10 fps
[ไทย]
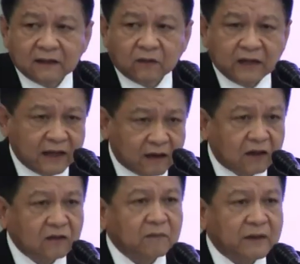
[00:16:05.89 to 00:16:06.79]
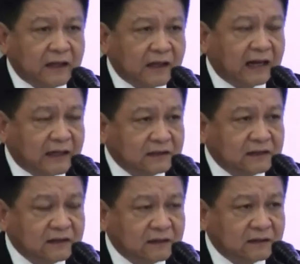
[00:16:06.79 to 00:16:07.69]
ตัวนี้ก็ต้องเป็นอีกอันหนึ่ง
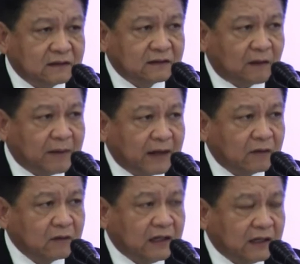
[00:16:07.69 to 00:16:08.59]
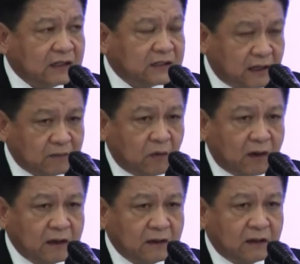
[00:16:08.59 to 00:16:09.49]
ซึ่งต่อไปก็ต้องคิดในเชิงบว
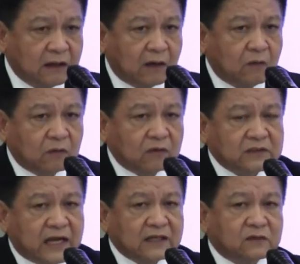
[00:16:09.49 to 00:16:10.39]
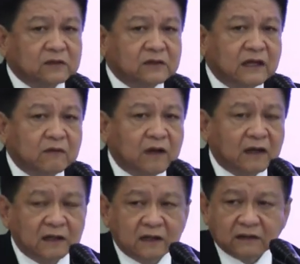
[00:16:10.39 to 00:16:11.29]
กเราคงต้องใช้โซเชียลเน็ตเวิร์
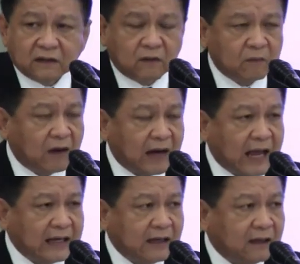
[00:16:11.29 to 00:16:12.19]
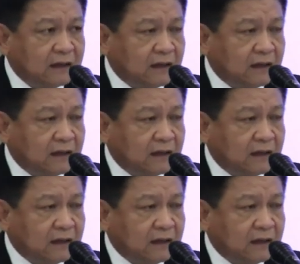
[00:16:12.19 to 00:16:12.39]
กหรือสังคมออนไลน์เนี่ย